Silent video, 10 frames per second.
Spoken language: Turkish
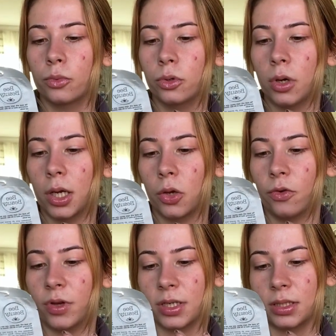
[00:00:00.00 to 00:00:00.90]
Bu
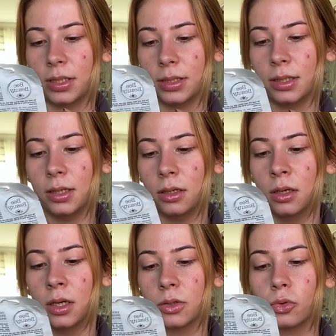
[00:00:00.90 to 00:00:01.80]
aloe veralıydı.
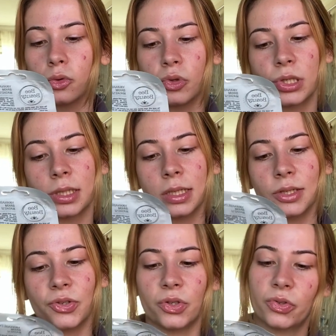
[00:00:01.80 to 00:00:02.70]
Kuru
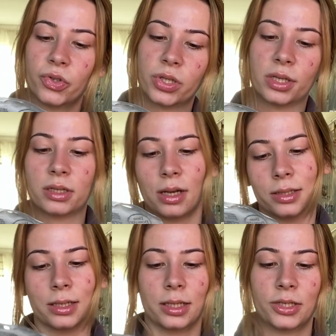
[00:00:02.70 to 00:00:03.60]
ciltler için cilde
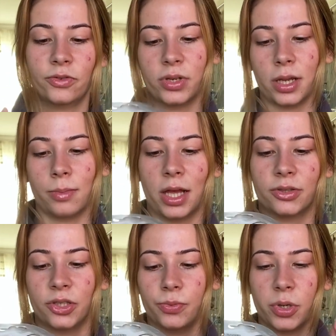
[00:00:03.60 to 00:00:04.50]
tazeleyici ve
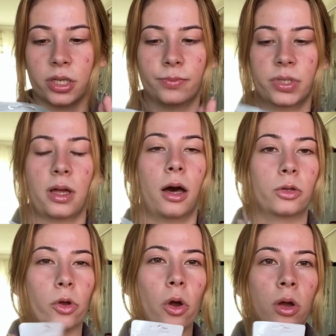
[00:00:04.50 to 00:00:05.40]
nemlendirici bakım
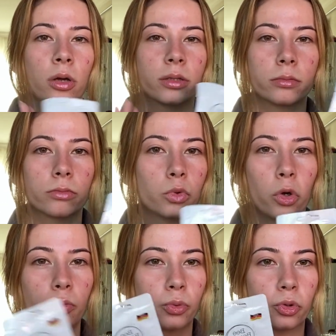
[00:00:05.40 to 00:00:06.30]
sağlıyor.
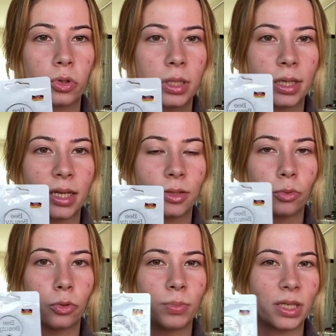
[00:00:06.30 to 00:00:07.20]
4,5 liraydı
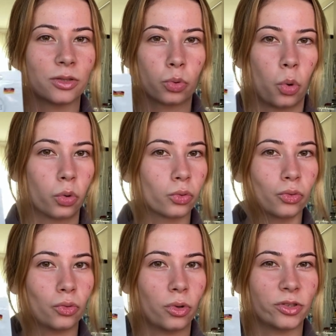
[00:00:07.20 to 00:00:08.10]
bu. Biraz
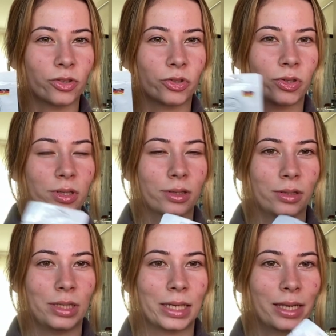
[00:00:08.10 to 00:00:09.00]
korkutuyor açıkçası.
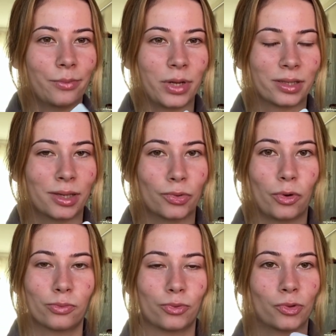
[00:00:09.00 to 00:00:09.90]
İkili maske
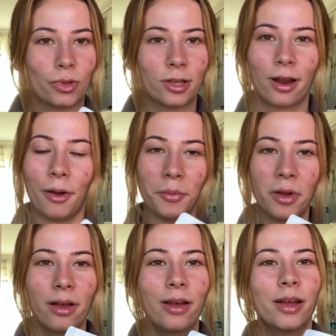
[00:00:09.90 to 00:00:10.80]
4,5 lira
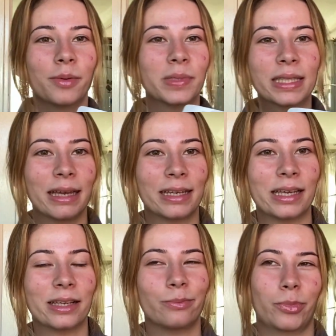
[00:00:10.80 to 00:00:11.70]
ama bir
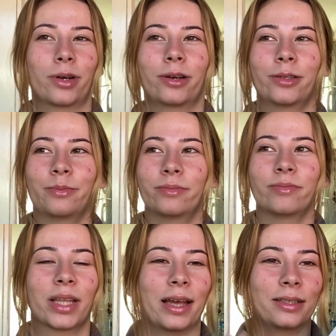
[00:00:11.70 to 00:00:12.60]
deneyelim
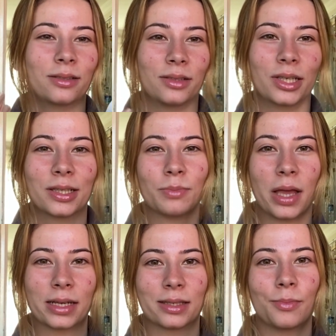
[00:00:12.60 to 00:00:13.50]
bakalım. Yani cildim
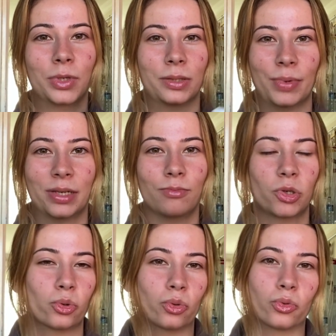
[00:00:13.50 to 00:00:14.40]
egzamalı. Benim
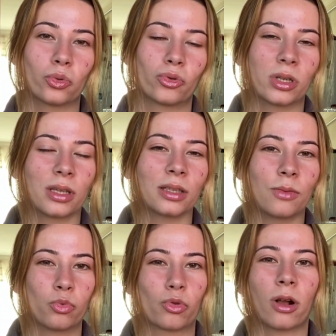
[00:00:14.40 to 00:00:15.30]
bir sorun olursa
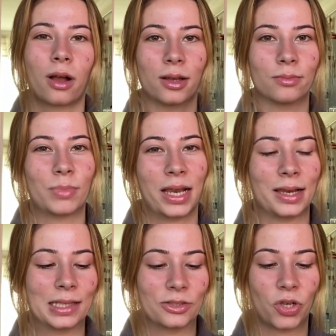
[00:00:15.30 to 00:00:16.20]
zaten mutlaka
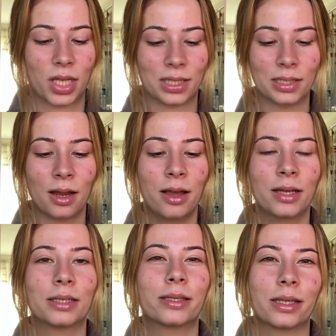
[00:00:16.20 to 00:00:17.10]
belli edecektir.
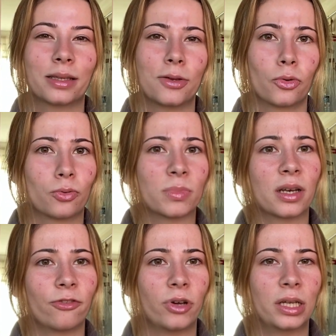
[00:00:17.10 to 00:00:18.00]
Size de
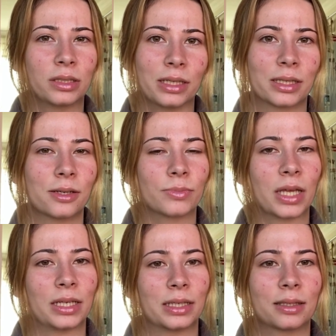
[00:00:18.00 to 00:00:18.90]
yorumlara falan yazarım
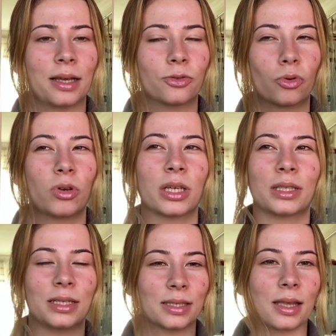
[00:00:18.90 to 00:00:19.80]
denedikten sonra
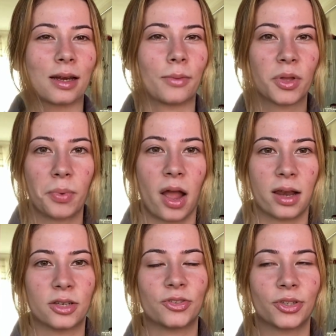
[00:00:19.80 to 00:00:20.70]
ya da Instagram'da
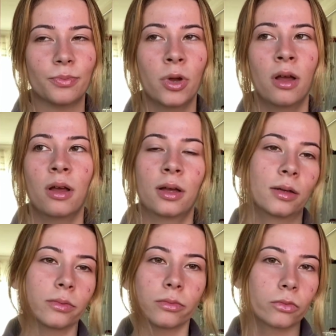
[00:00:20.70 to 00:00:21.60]
paylaşırım.
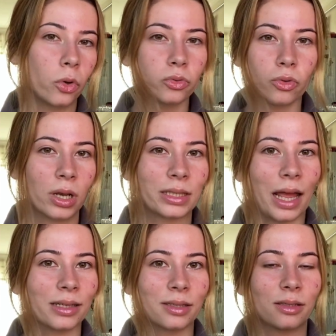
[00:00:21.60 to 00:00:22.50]
Kontrol
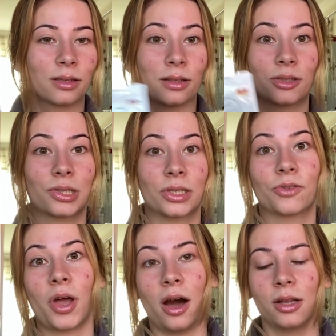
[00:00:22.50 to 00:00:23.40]
edersiniz, alırsınız
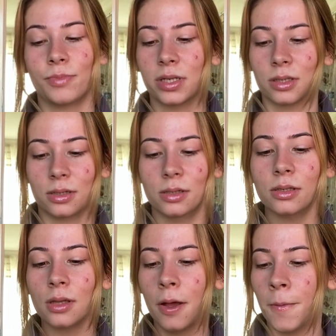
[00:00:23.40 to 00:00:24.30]
veya
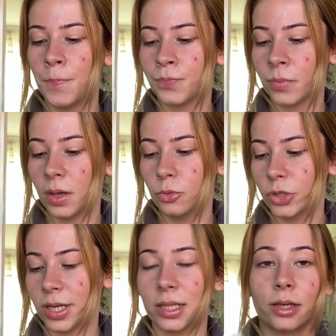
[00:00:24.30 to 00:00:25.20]
almazsınız. Bu
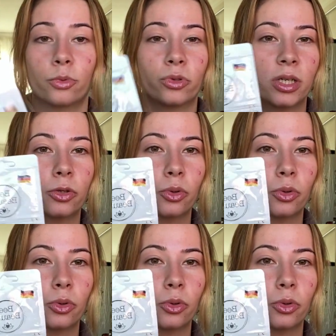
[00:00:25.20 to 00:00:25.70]
şekilde bunların